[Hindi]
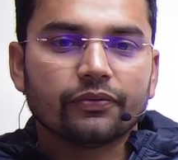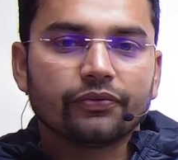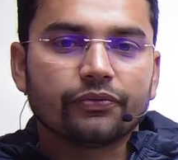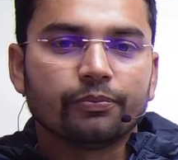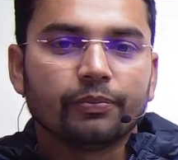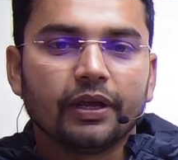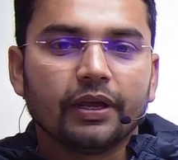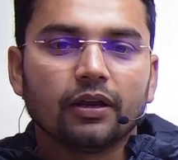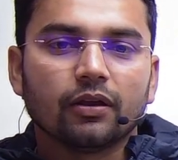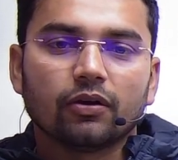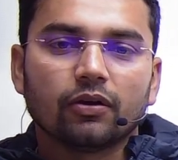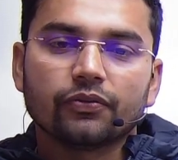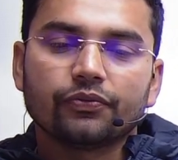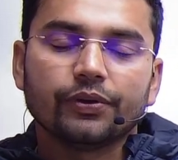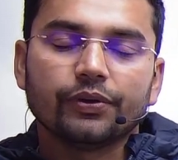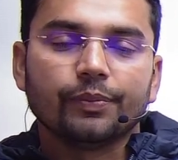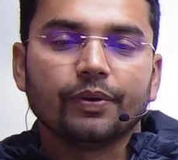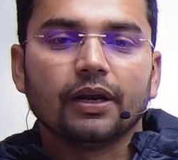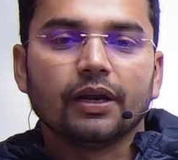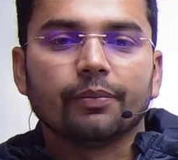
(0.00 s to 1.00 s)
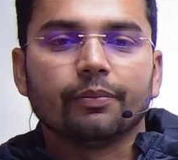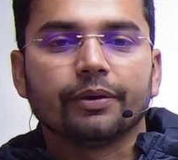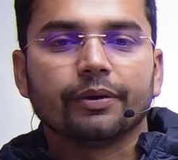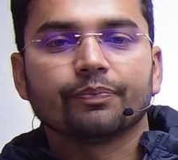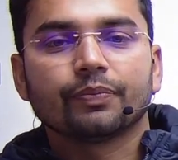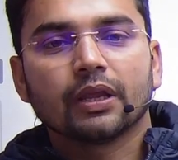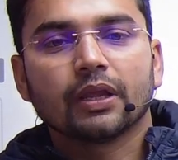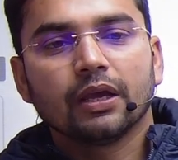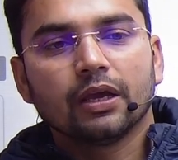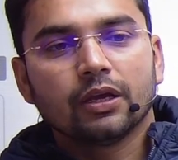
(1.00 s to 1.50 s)
है
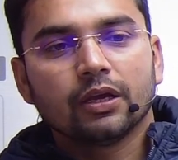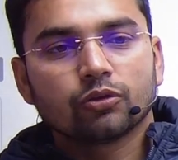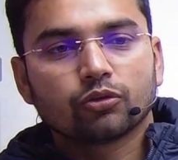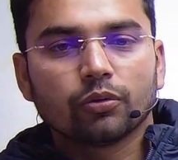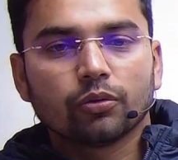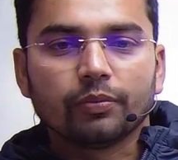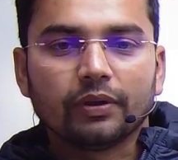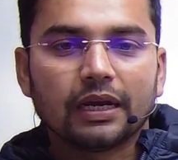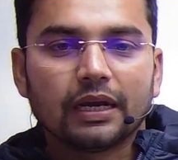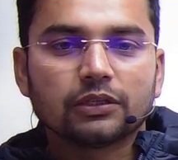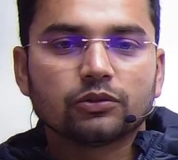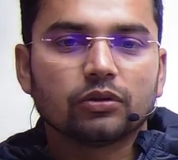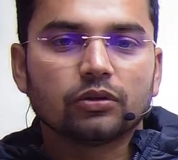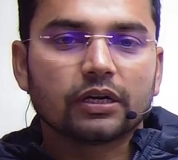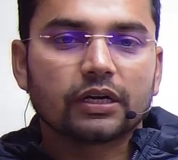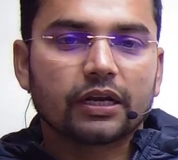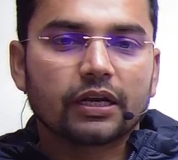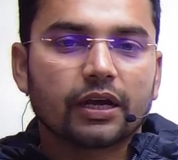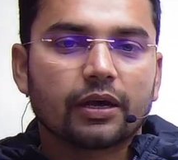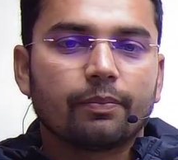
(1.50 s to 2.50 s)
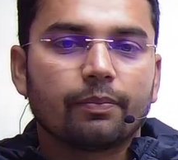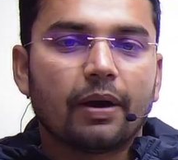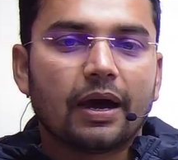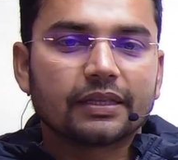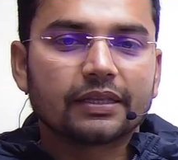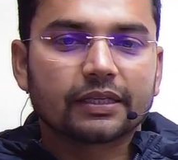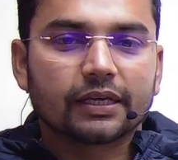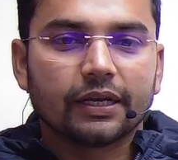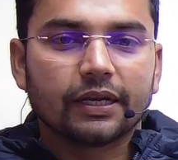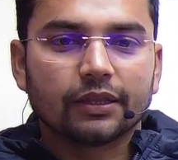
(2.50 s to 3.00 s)
मिला जुला कर अगर
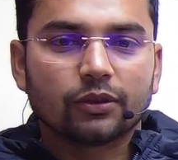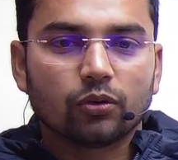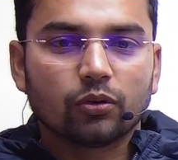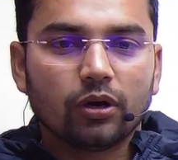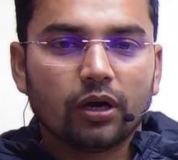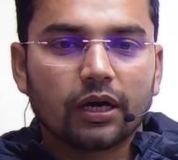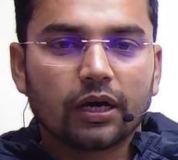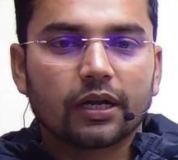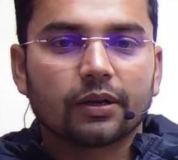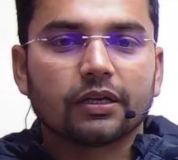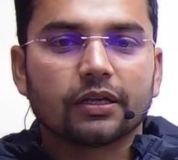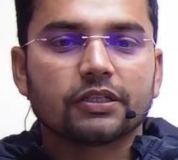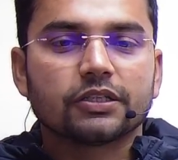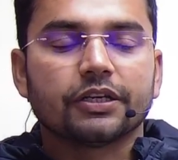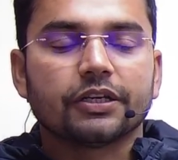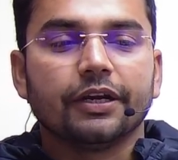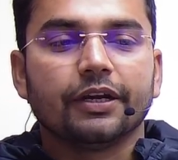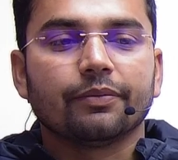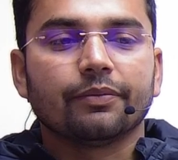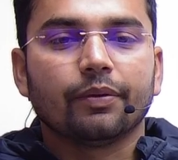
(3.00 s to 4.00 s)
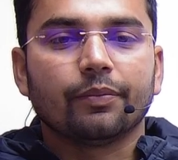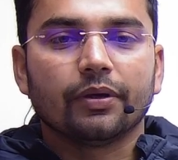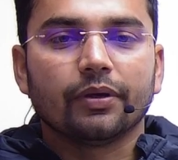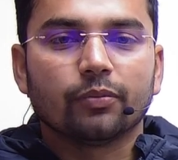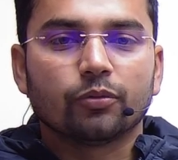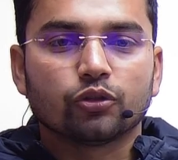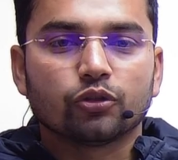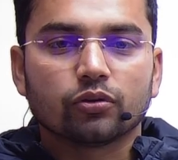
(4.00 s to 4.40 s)
बात करें तो हर स्टेट में मेरे